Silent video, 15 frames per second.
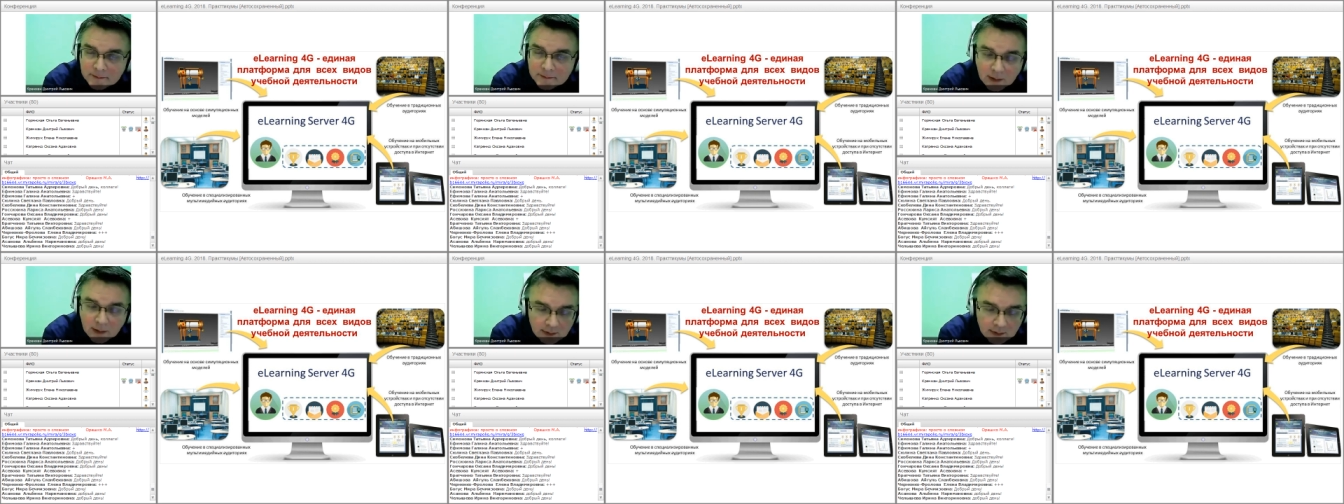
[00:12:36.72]

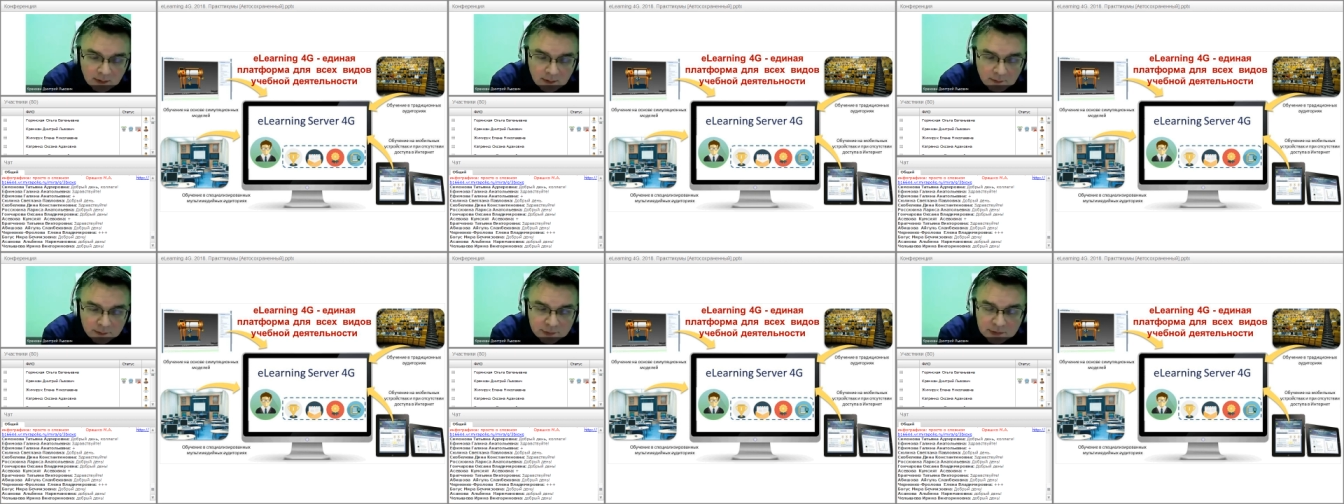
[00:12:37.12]
а,
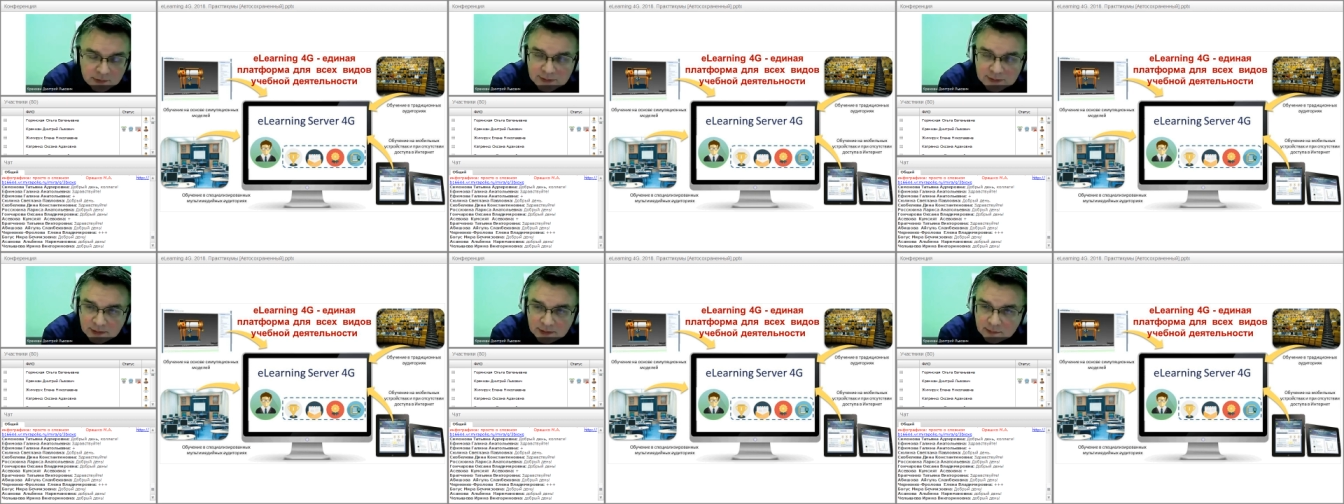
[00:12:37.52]
было
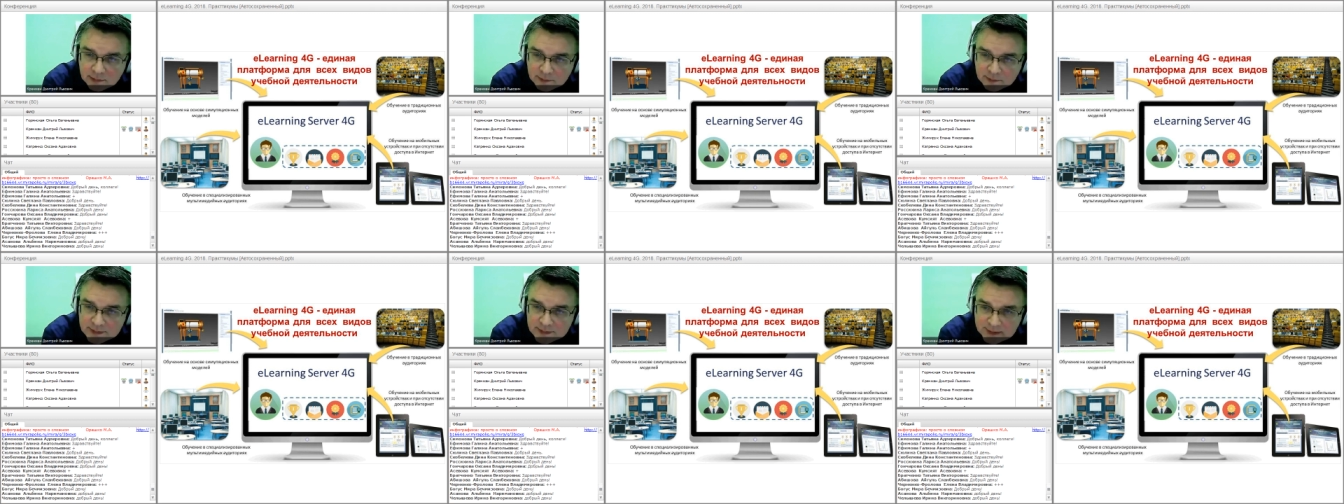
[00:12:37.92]
интегрировано
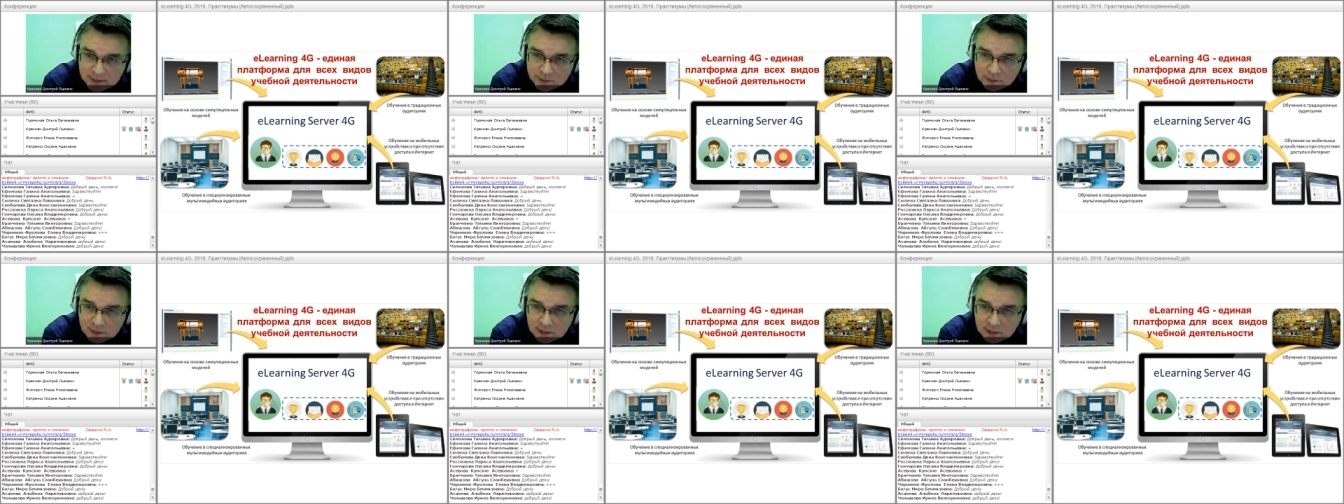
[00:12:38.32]
с сетью
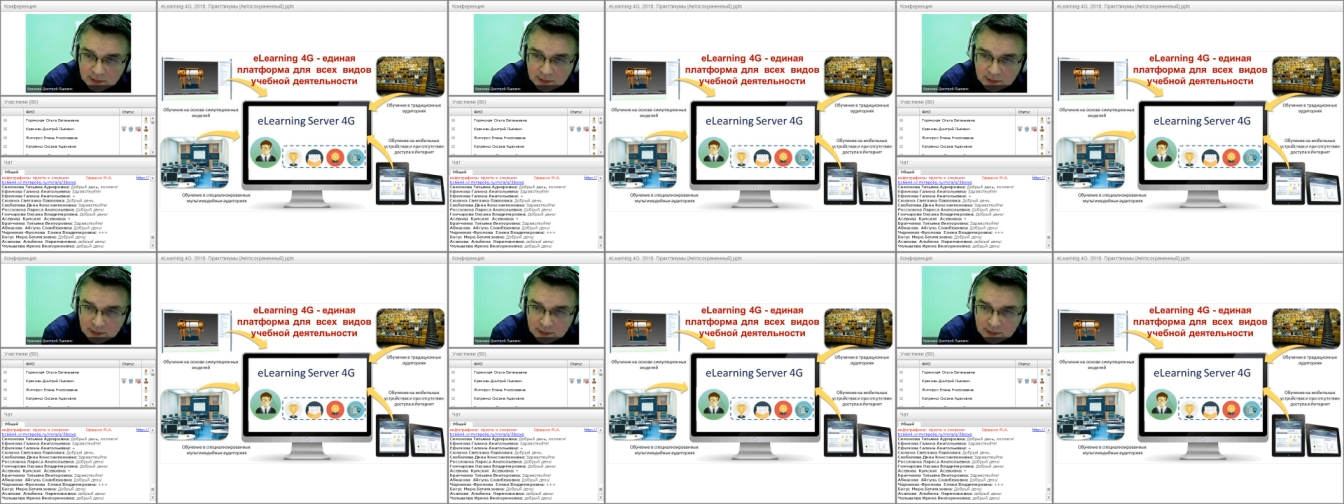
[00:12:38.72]
интернет,